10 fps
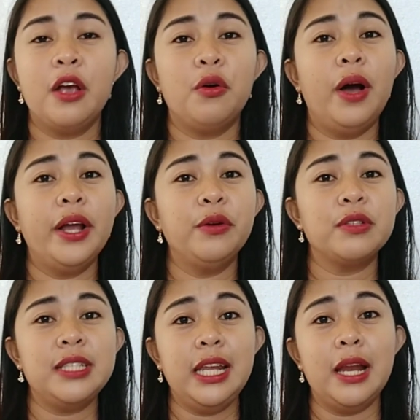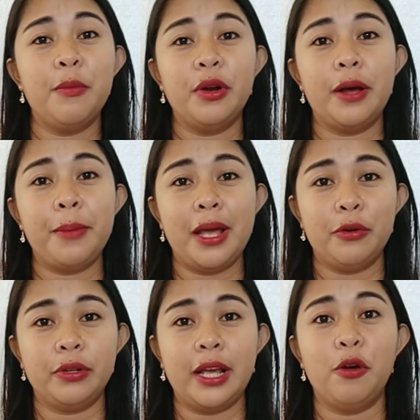Kung anong cinnamon ang
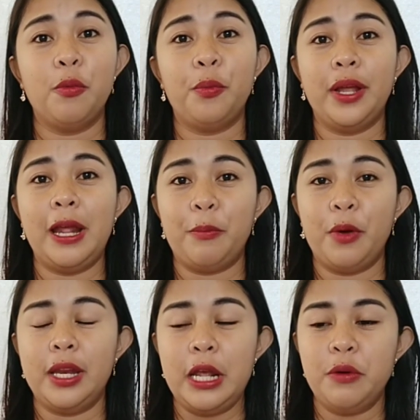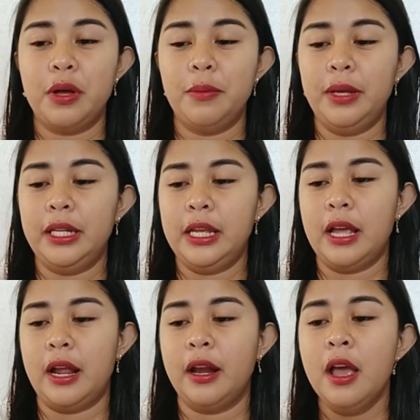meron kayo, pwedeng pwedeng yung
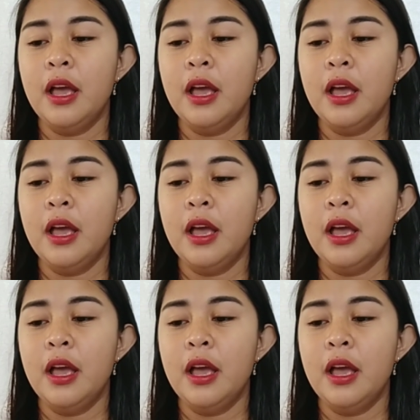gamitin yan.